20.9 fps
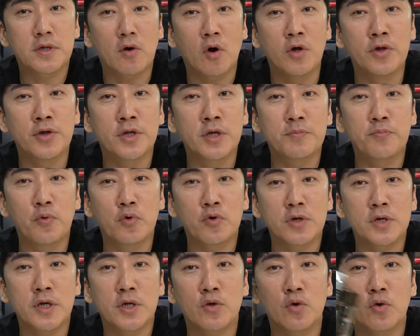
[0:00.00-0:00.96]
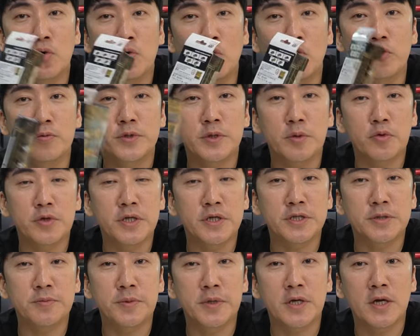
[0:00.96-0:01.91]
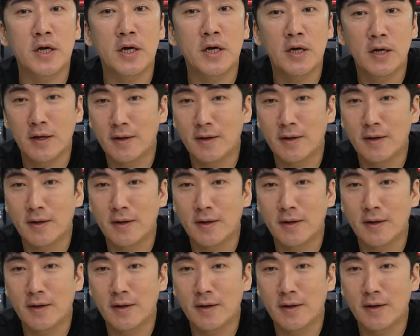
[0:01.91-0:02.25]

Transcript: 언뜻 보기에도 고급져 보이지 않습니까?